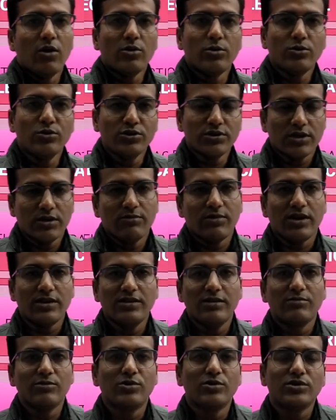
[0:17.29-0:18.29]
और उसके
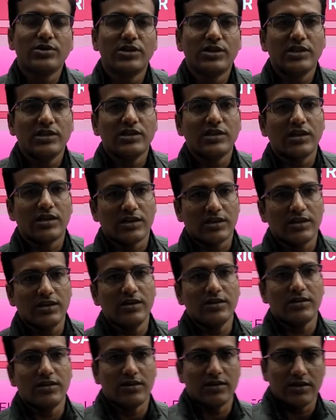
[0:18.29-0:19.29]
बाद हम लोग धीरे
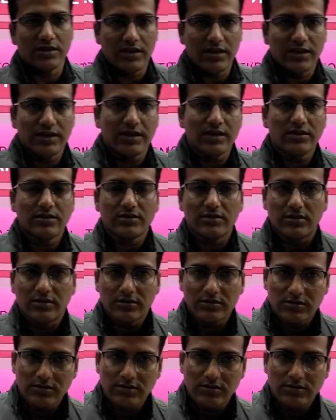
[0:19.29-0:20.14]
करके एक एक